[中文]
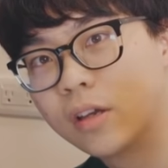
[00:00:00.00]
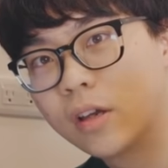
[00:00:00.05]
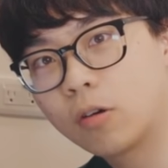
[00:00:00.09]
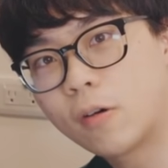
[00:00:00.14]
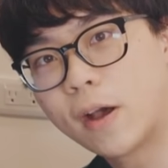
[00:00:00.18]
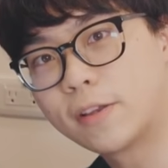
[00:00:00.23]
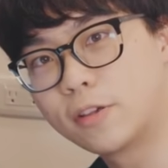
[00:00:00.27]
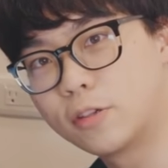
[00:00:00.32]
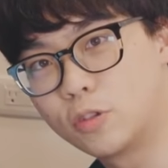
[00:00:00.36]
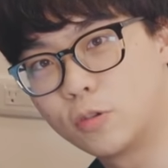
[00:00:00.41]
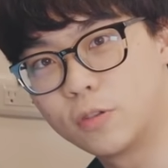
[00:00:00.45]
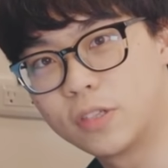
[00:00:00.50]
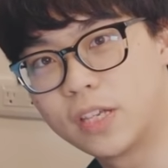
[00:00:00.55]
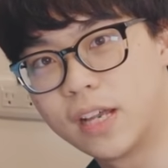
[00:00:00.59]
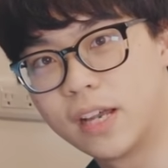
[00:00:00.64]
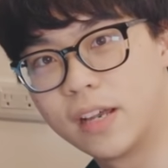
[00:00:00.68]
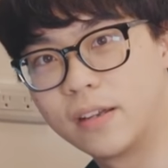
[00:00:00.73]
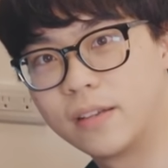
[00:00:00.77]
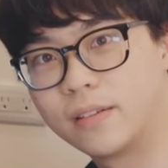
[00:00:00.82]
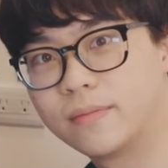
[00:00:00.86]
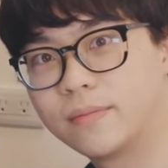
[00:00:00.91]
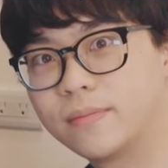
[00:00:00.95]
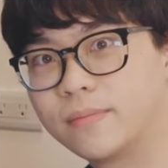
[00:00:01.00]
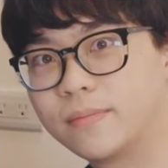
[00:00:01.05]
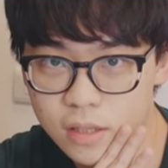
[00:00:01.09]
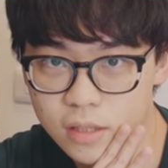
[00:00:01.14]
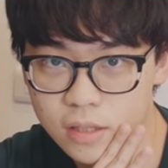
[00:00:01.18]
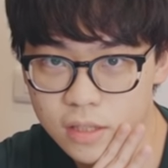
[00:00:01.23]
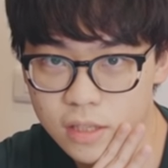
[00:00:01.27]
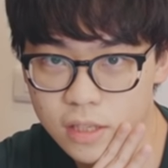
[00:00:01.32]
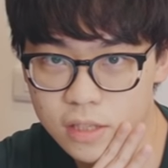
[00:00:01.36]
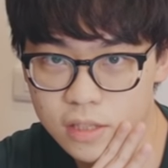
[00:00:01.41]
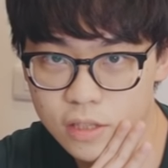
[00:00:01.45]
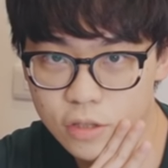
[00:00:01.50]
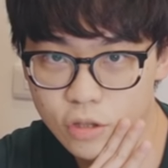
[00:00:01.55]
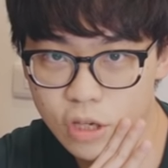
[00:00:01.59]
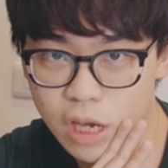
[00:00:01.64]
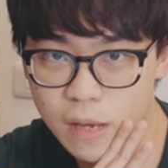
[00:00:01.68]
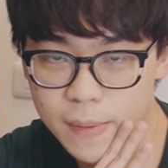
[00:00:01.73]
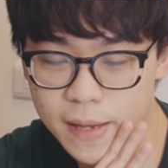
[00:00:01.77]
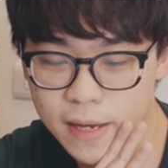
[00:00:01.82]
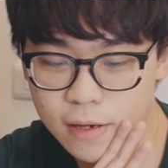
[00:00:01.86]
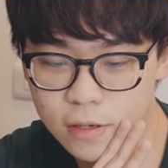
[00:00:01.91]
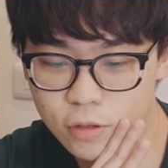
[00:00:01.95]
快去注册！其实
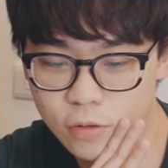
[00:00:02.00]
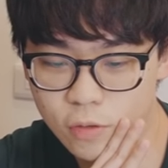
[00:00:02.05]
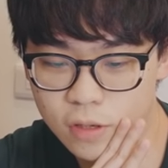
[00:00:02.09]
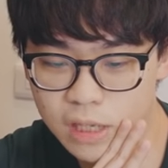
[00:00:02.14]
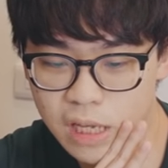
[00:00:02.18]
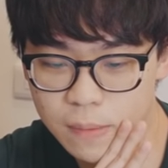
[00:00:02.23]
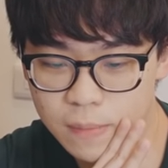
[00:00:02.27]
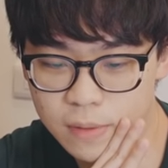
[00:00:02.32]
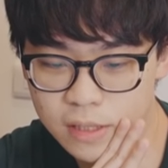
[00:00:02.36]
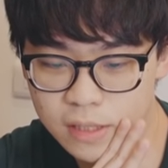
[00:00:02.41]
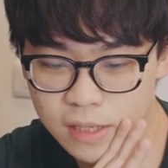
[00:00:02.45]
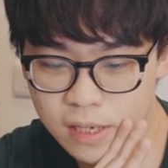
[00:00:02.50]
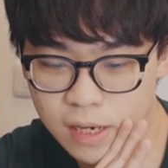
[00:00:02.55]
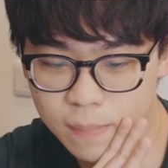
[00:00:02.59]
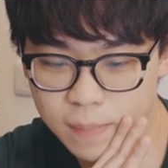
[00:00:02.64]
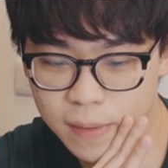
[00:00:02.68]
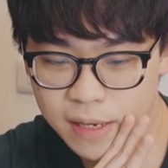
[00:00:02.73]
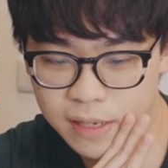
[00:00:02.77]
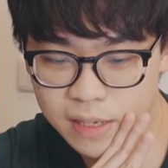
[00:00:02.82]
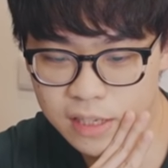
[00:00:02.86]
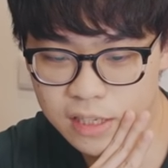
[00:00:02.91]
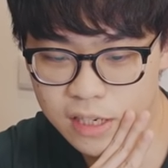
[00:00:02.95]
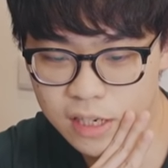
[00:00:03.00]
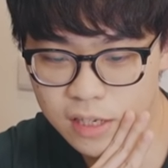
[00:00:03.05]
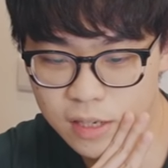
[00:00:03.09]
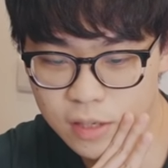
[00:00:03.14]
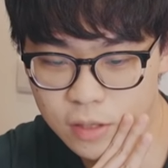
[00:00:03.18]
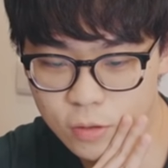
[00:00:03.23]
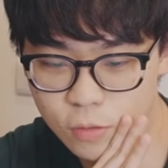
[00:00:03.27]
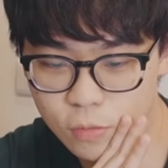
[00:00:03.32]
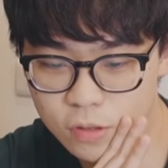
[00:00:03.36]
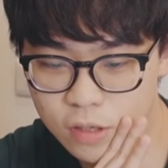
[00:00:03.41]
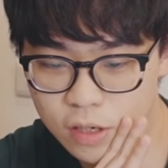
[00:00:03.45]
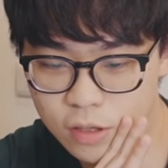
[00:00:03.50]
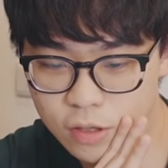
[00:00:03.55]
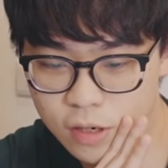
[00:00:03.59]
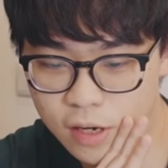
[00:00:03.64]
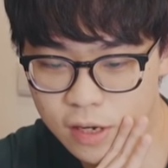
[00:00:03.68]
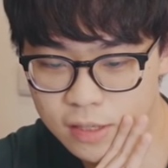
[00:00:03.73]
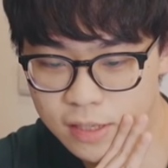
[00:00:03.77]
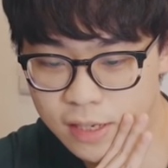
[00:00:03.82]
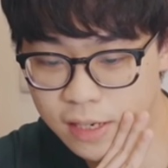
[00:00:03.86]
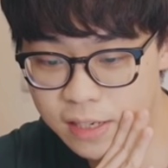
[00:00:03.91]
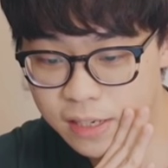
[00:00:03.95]
ShopBack 说，他们只要满一千人注册，就
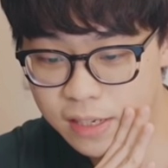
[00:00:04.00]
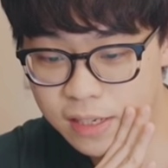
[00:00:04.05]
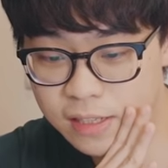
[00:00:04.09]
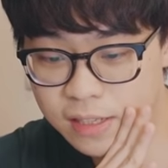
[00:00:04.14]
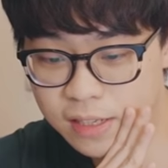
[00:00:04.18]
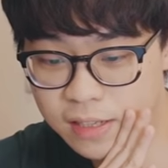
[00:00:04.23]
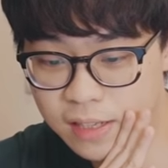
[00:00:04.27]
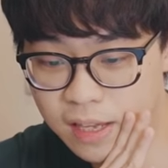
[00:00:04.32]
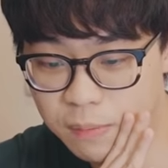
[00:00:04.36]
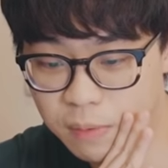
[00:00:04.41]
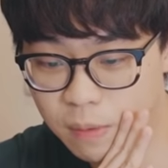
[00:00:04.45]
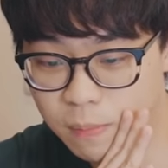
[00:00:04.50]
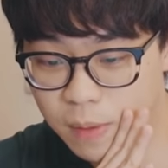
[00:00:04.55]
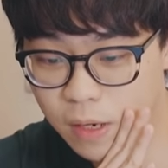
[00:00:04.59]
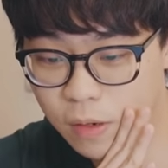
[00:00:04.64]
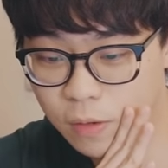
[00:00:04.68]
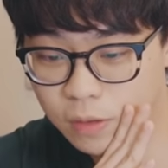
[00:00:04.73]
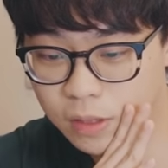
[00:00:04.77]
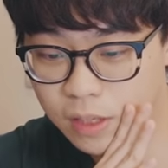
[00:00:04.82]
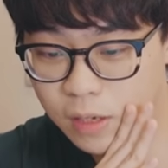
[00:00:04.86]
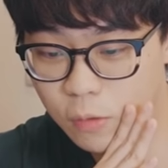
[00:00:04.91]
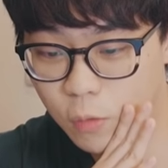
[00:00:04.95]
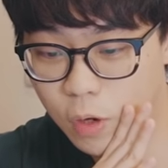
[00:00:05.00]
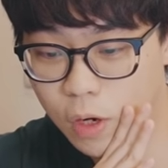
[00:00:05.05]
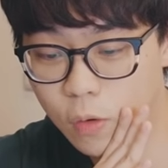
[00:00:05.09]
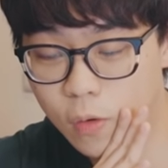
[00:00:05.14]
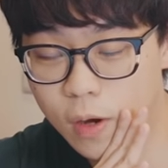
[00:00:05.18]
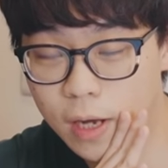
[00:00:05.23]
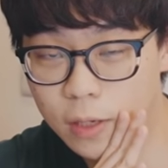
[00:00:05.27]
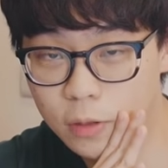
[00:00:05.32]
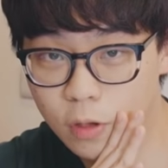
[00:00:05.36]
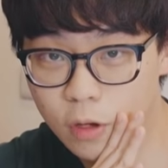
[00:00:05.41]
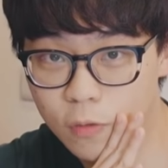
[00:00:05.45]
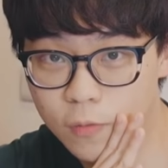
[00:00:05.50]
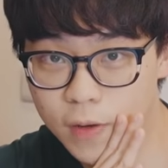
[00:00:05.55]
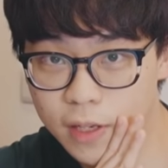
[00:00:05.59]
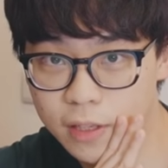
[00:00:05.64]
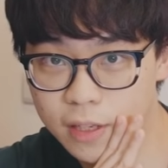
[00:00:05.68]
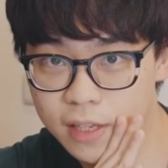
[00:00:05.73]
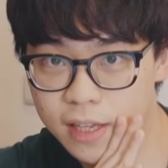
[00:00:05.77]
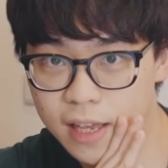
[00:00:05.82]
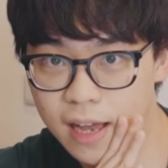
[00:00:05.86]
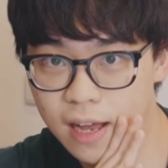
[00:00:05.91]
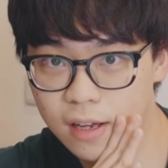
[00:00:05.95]
要在 Easy Table 帮我订文华东方
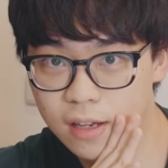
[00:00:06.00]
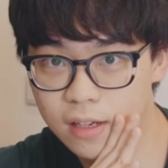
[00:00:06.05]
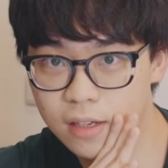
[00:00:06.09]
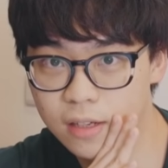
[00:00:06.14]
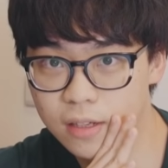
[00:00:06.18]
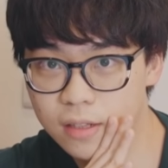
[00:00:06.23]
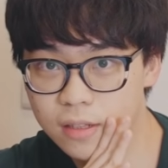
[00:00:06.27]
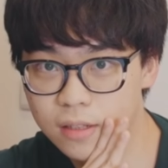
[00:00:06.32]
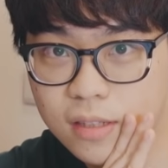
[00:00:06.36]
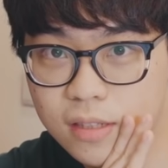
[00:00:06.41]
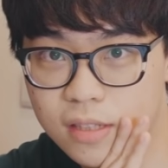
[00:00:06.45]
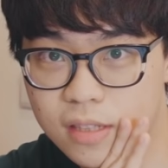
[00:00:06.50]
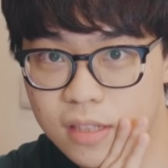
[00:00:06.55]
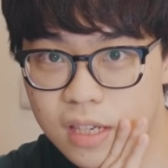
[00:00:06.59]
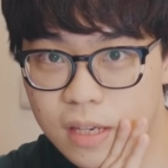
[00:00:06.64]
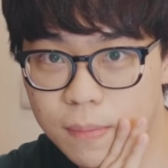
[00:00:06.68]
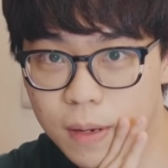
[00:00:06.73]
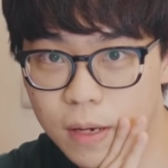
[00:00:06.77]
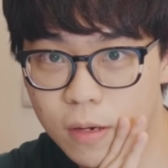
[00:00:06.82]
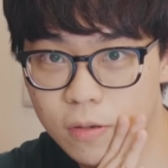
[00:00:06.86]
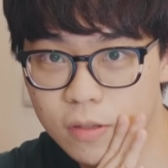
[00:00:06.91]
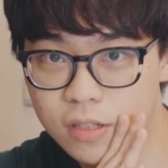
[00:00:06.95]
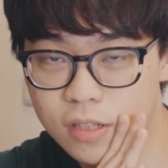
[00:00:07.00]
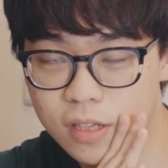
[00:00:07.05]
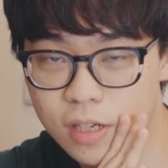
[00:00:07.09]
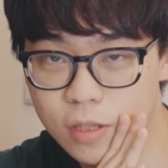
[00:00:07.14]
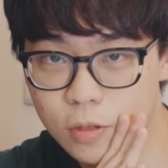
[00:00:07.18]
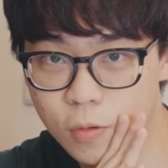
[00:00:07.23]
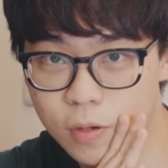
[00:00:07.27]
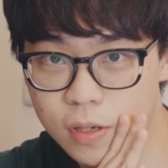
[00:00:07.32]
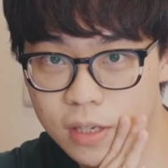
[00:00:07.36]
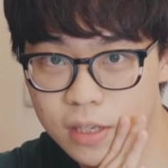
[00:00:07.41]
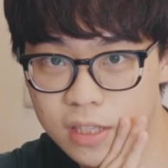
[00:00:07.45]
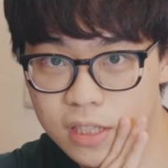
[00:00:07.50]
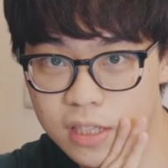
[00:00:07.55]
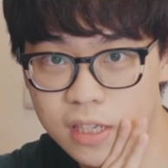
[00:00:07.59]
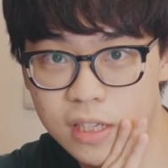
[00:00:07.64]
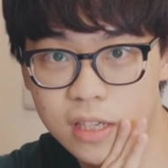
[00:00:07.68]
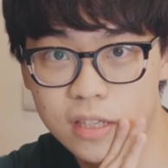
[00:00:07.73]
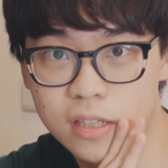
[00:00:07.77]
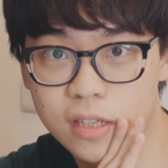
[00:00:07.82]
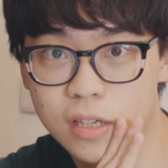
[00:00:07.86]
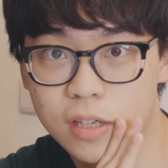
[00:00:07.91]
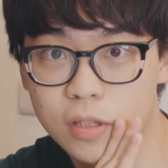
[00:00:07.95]
的雅阁，直接帮我解锁一个新
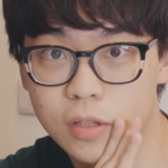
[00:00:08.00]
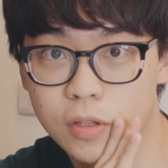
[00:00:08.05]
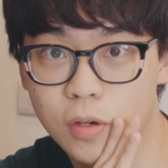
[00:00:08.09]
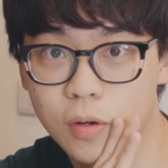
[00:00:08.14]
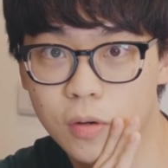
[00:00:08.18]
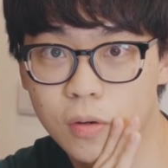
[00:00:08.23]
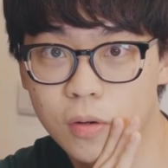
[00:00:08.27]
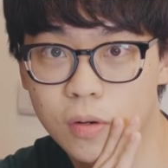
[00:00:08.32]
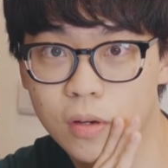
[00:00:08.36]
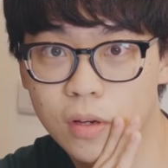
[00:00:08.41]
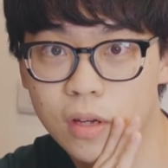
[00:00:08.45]
的成就。